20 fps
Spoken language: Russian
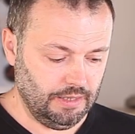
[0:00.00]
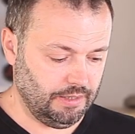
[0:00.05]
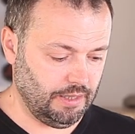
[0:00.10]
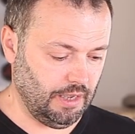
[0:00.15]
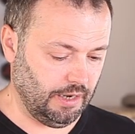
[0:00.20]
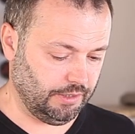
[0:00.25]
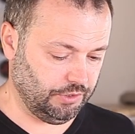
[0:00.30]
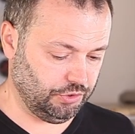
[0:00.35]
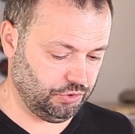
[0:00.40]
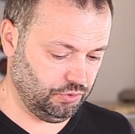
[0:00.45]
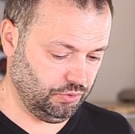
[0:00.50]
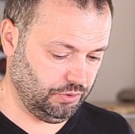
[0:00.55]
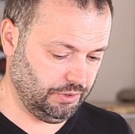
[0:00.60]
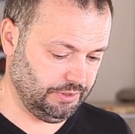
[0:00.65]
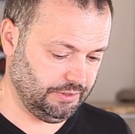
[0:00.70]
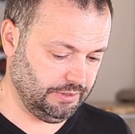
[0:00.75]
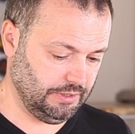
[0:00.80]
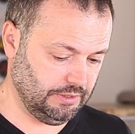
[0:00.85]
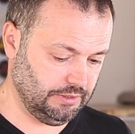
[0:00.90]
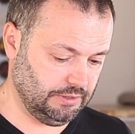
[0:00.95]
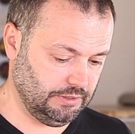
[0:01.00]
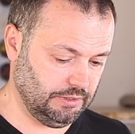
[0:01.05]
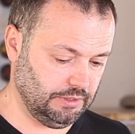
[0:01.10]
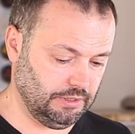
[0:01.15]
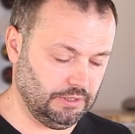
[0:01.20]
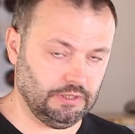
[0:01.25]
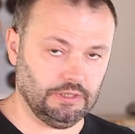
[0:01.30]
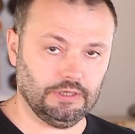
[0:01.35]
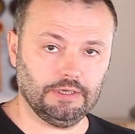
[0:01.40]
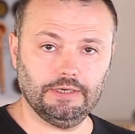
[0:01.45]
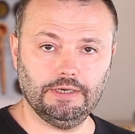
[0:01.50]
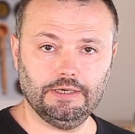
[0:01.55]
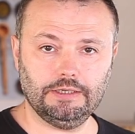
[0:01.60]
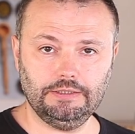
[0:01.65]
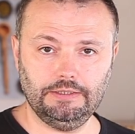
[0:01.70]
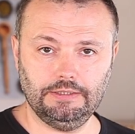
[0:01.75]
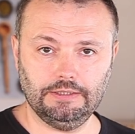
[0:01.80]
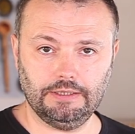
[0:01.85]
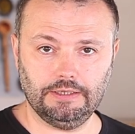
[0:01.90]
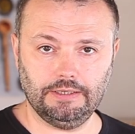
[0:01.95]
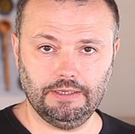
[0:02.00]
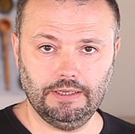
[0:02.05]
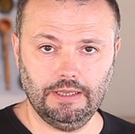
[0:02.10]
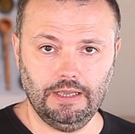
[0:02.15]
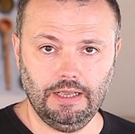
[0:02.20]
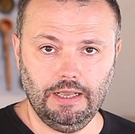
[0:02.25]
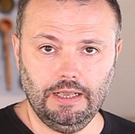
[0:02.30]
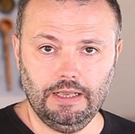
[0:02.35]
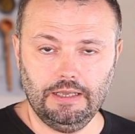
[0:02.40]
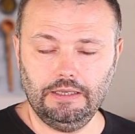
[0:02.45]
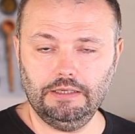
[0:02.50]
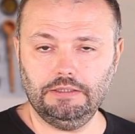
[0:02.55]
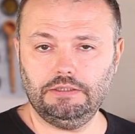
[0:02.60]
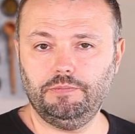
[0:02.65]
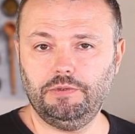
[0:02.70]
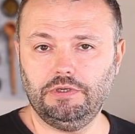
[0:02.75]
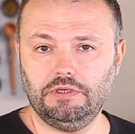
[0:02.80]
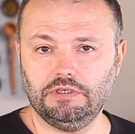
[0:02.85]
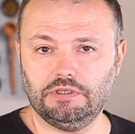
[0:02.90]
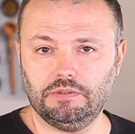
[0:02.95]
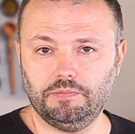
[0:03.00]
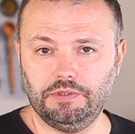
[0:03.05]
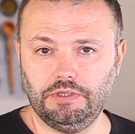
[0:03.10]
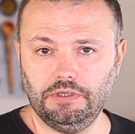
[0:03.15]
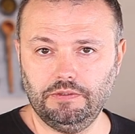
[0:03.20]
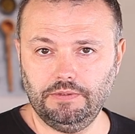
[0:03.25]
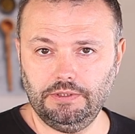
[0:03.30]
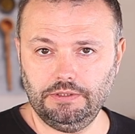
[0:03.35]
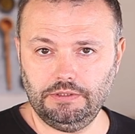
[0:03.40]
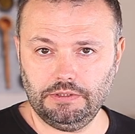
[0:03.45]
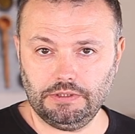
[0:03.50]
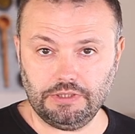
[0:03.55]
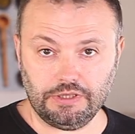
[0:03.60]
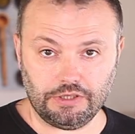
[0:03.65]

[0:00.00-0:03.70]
Так, что касается гарнира. Я собирался подавать